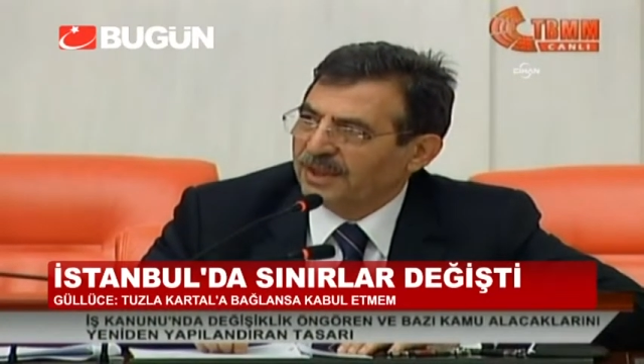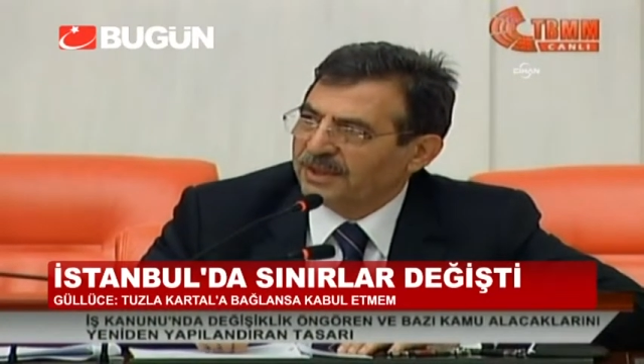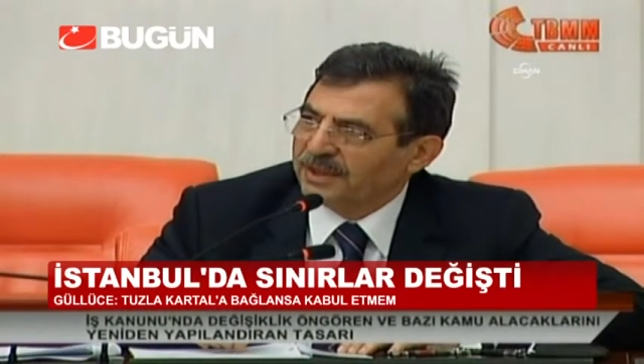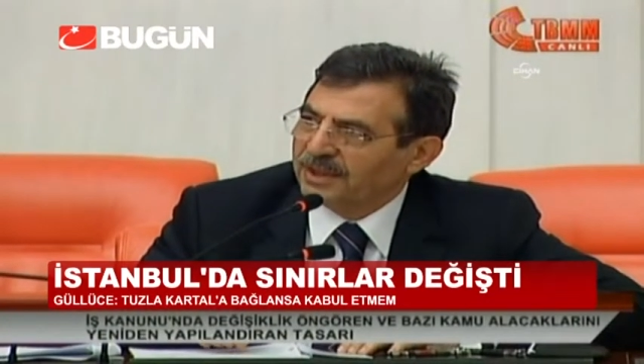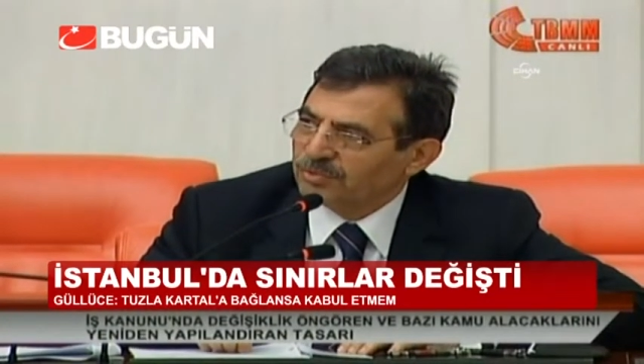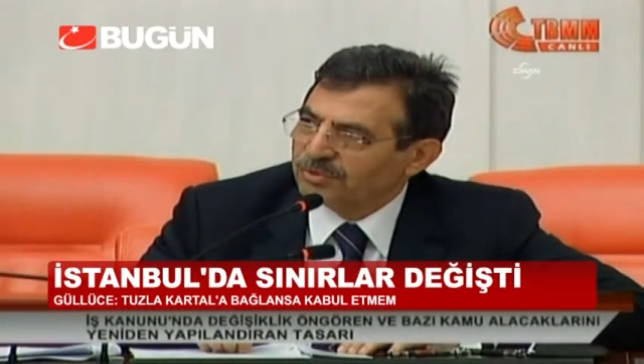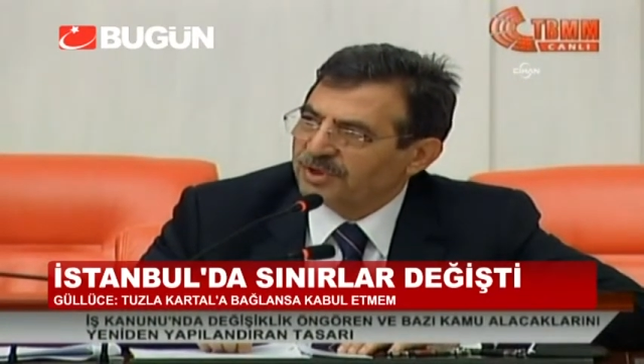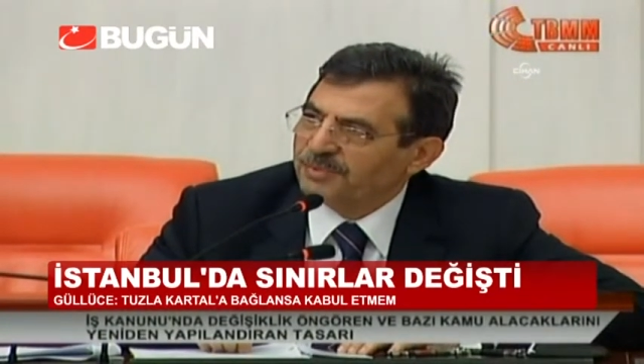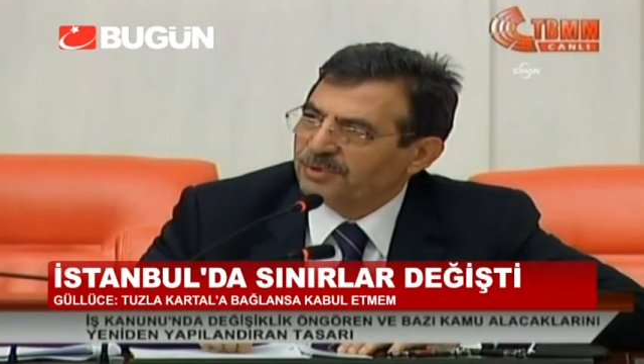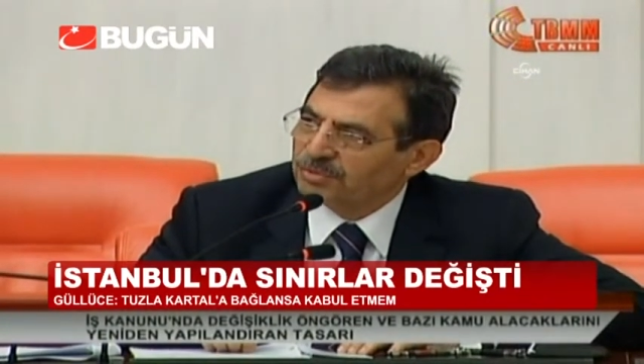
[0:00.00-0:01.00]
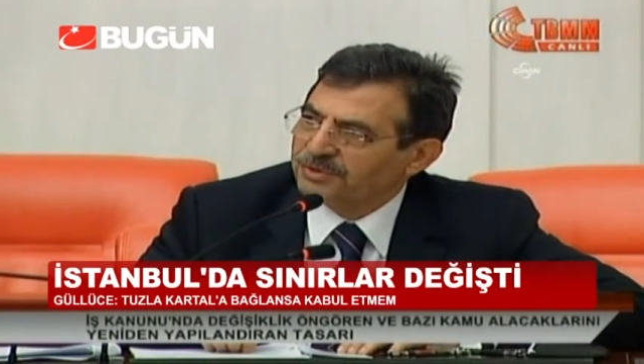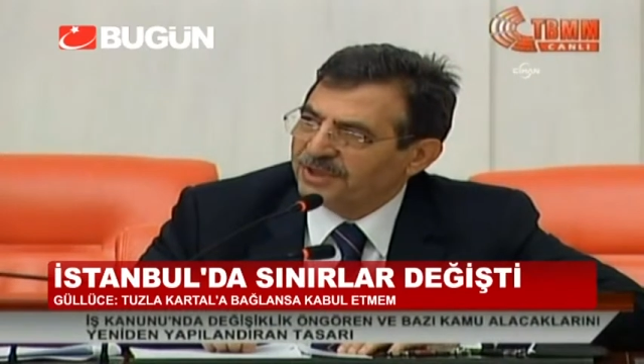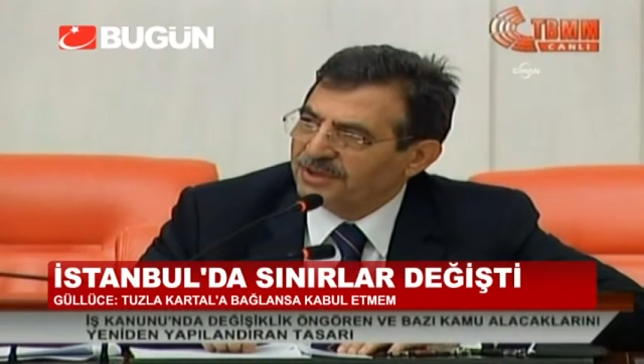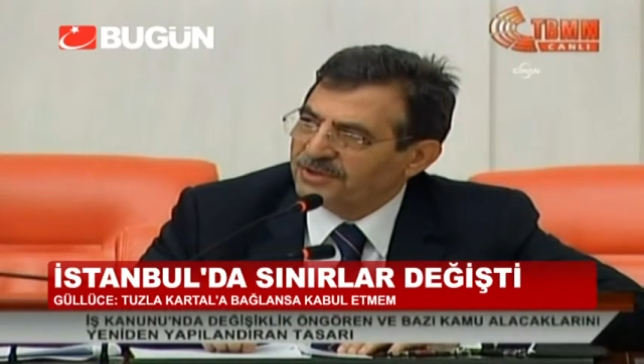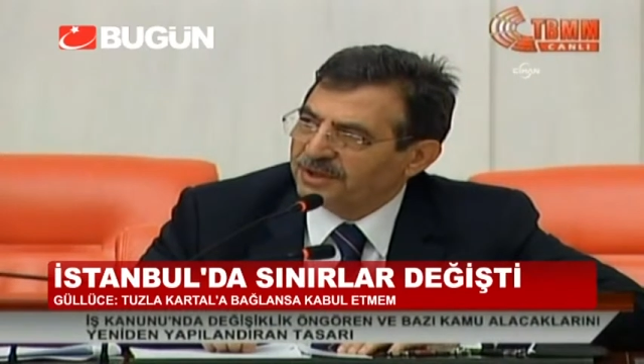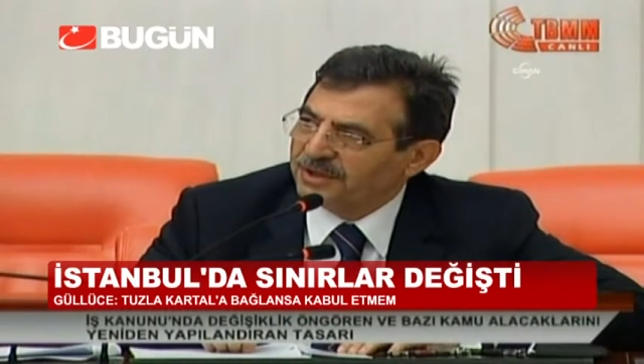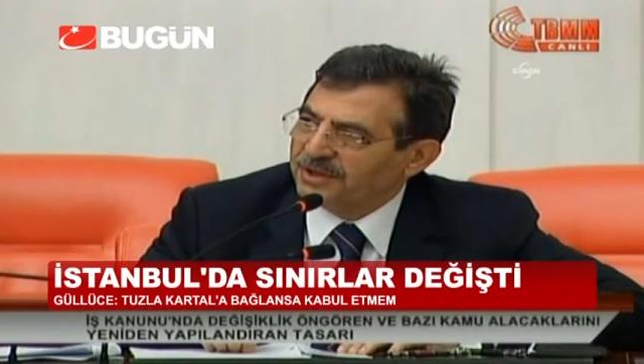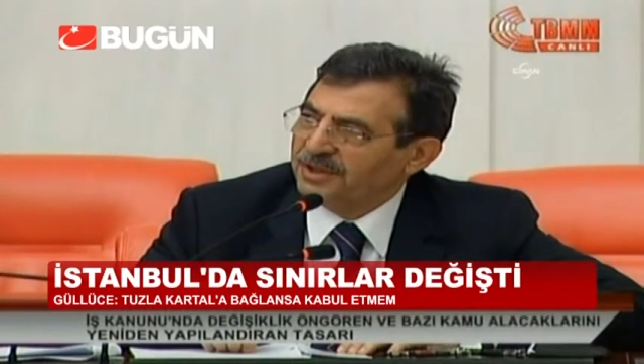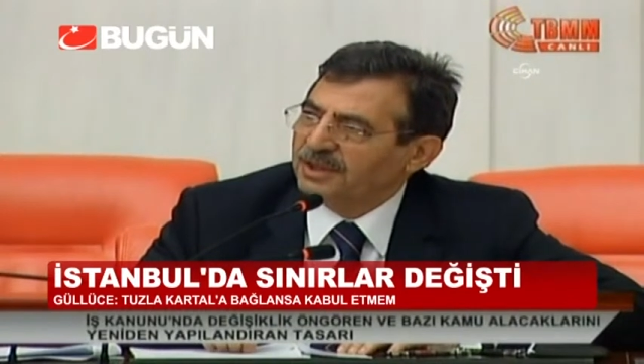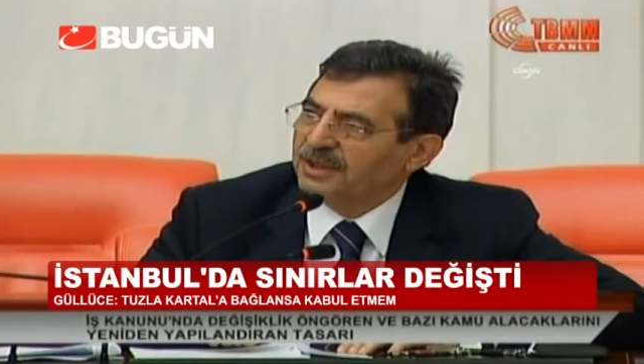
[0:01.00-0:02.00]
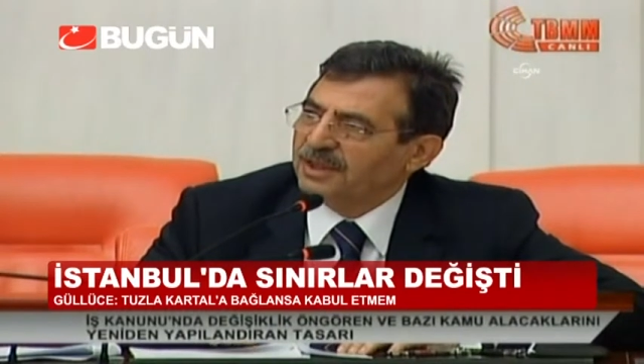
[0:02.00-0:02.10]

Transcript: Yani burada bir hudut değişikliği